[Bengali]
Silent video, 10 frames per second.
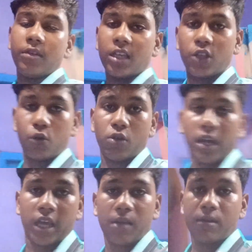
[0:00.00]
কিছুক্ষণ
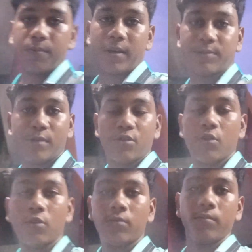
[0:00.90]
আগে মানে পাঁচ মিনিট
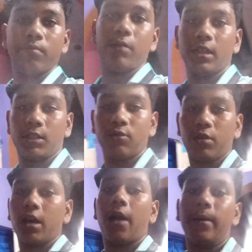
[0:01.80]
হলো
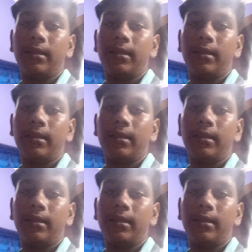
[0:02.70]
মাছগুলোকে খাবার